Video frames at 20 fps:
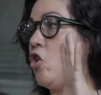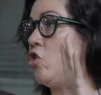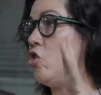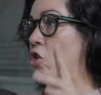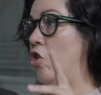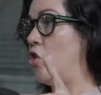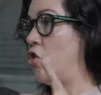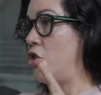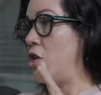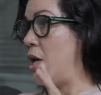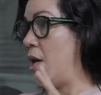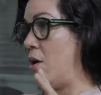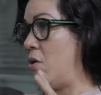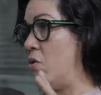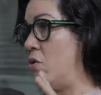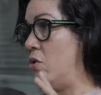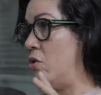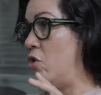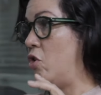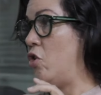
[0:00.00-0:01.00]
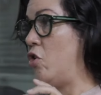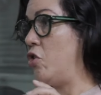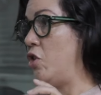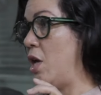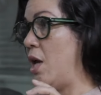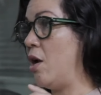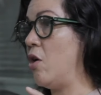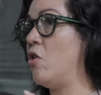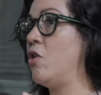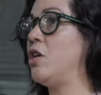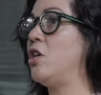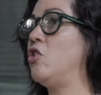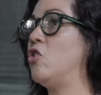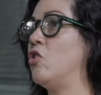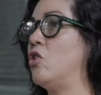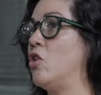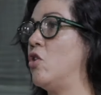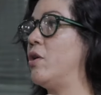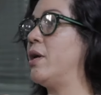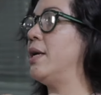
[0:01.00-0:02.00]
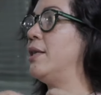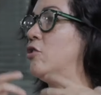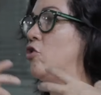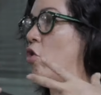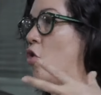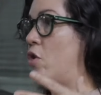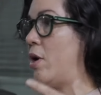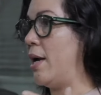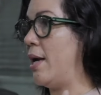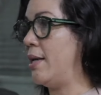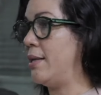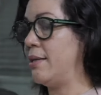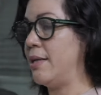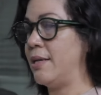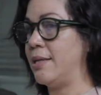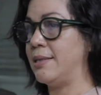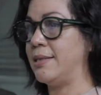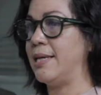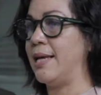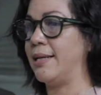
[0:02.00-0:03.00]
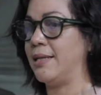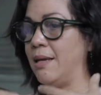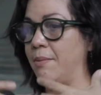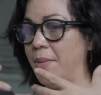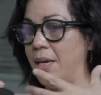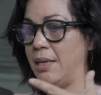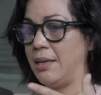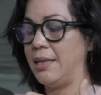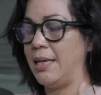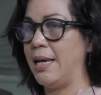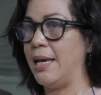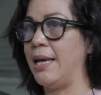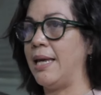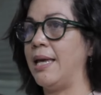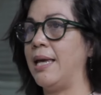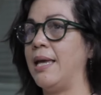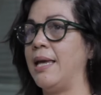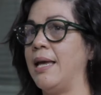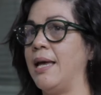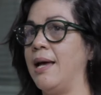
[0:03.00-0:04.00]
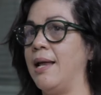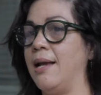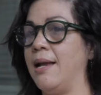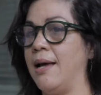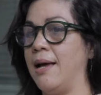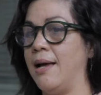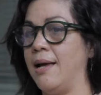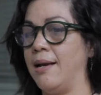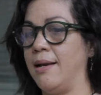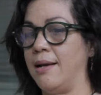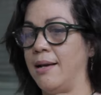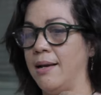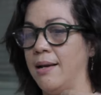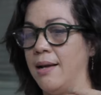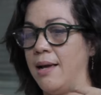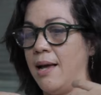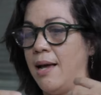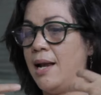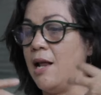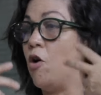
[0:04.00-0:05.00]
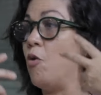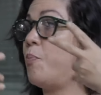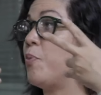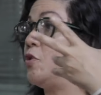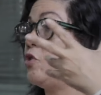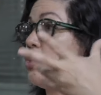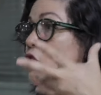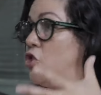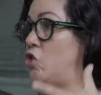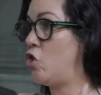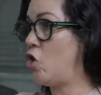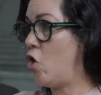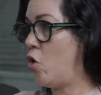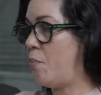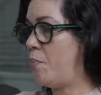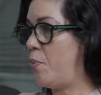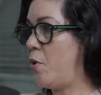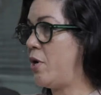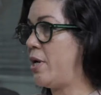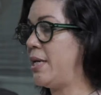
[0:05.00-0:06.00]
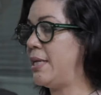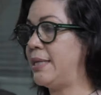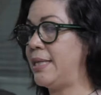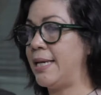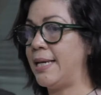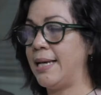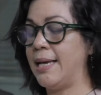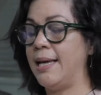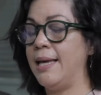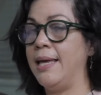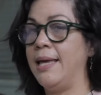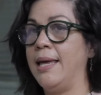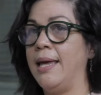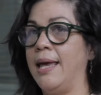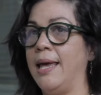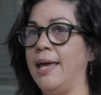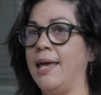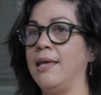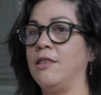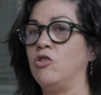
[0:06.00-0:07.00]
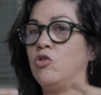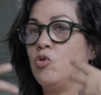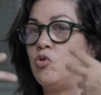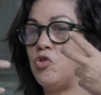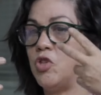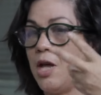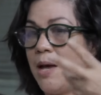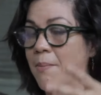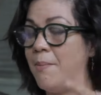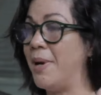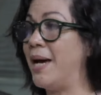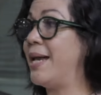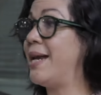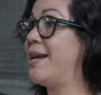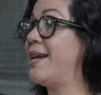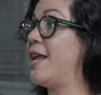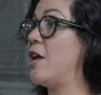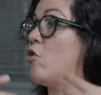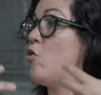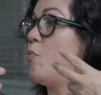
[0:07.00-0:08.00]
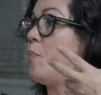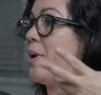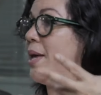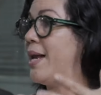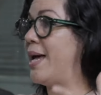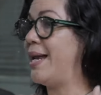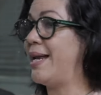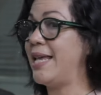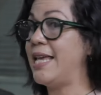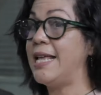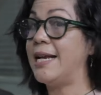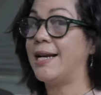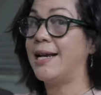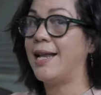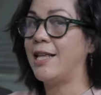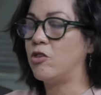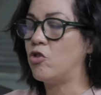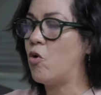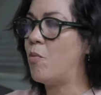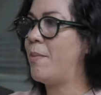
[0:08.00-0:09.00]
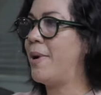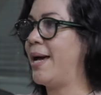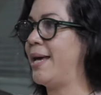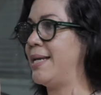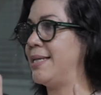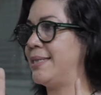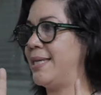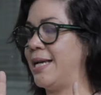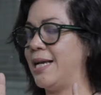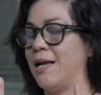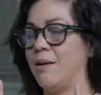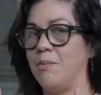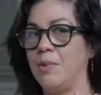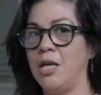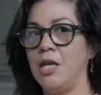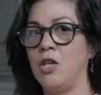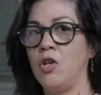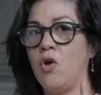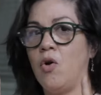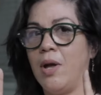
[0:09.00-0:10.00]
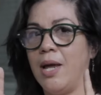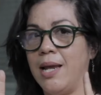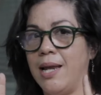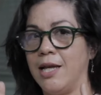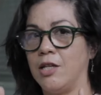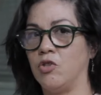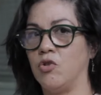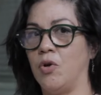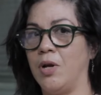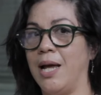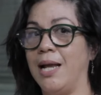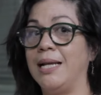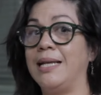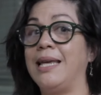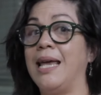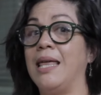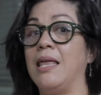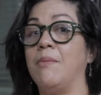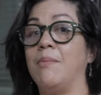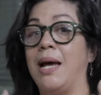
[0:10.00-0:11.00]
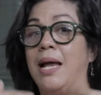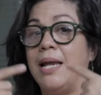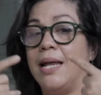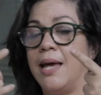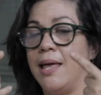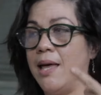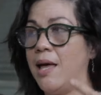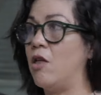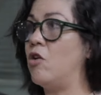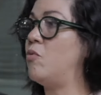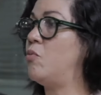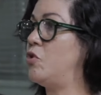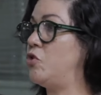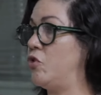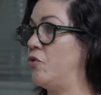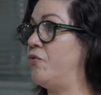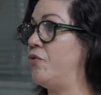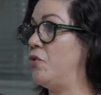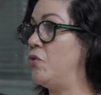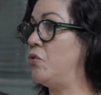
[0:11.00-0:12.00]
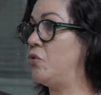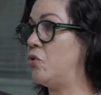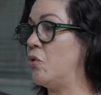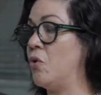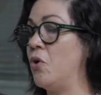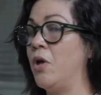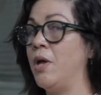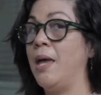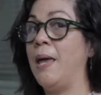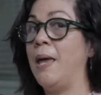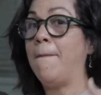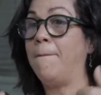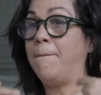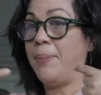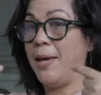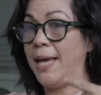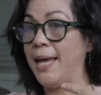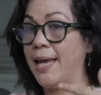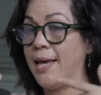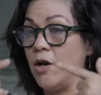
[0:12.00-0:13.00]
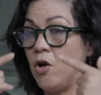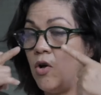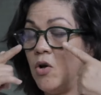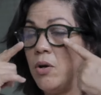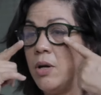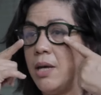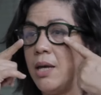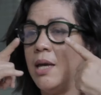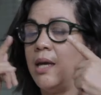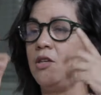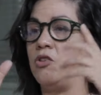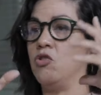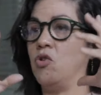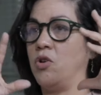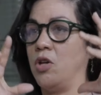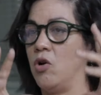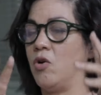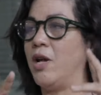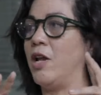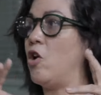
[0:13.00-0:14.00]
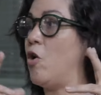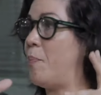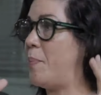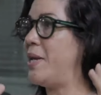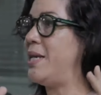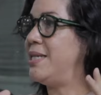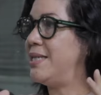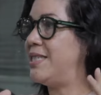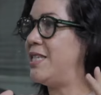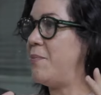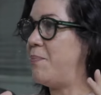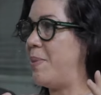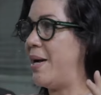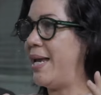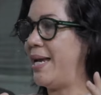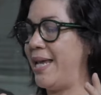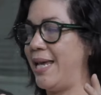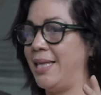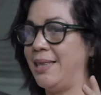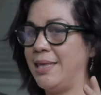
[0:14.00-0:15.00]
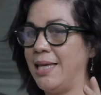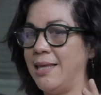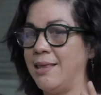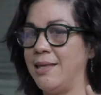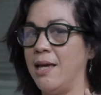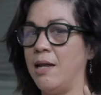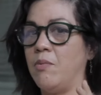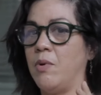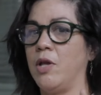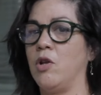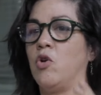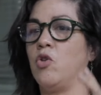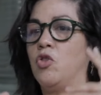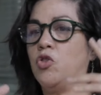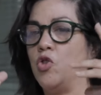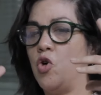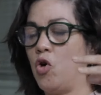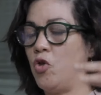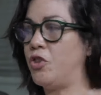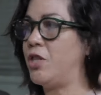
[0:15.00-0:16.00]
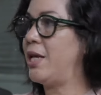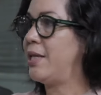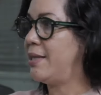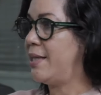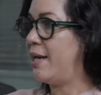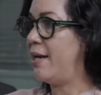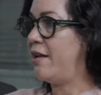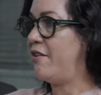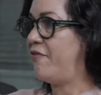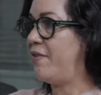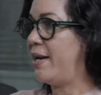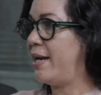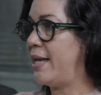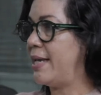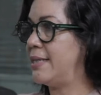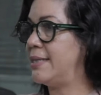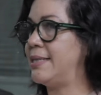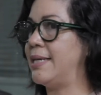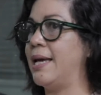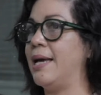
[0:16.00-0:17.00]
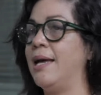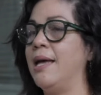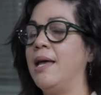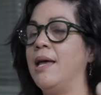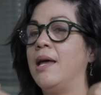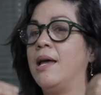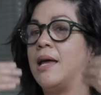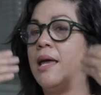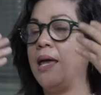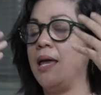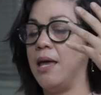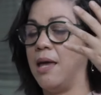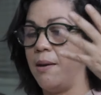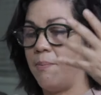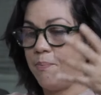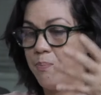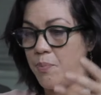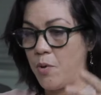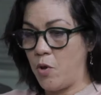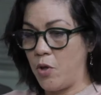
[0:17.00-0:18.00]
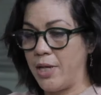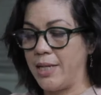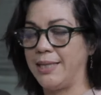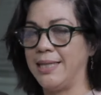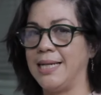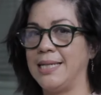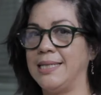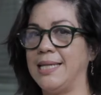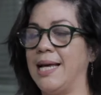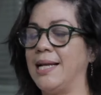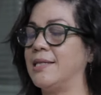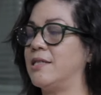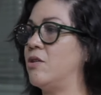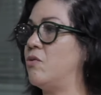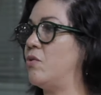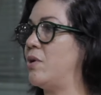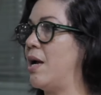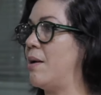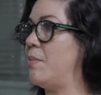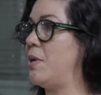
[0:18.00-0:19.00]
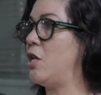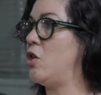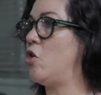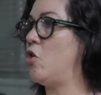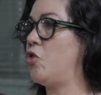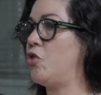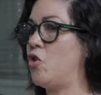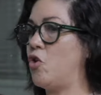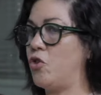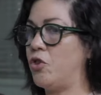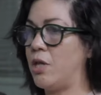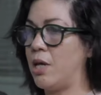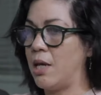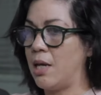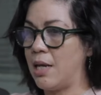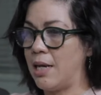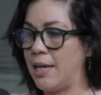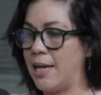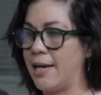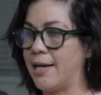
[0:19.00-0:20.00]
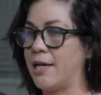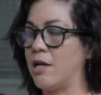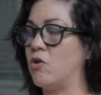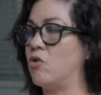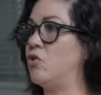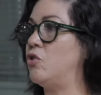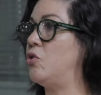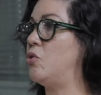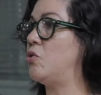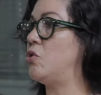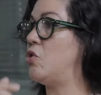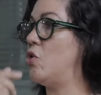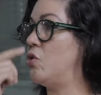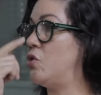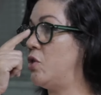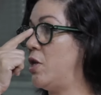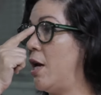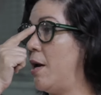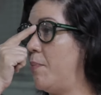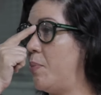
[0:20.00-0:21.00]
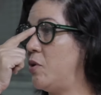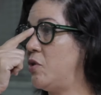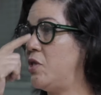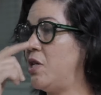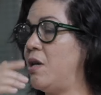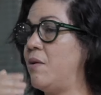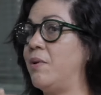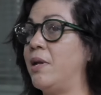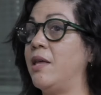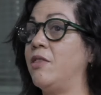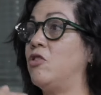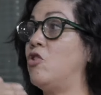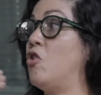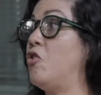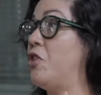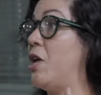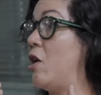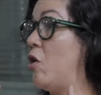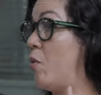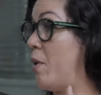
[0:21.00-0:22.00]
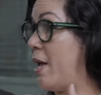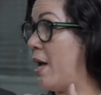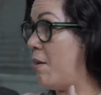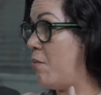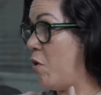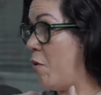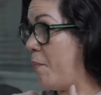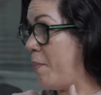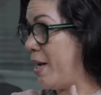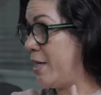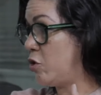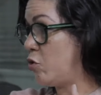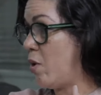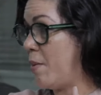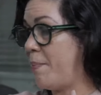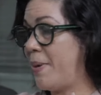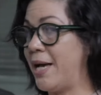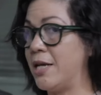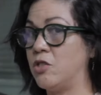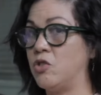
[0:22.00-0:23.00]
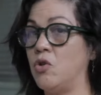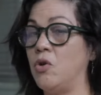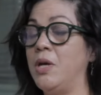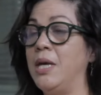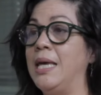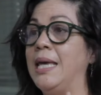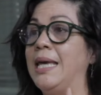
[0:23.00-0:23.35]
no, lo, niego. No lo niego y yo creo que toca eh, ciertamente eh, a la oposición política entusiasmar, recuperar y retomar ese camino electoral que además le ha dado muchos frutos. Pero eh, yo creo que lo principal es entender, bueno, dónde están las falencias, eh, poder trazarse un camino donde la reconstrucción sea posible, donde lo veamos paso a paso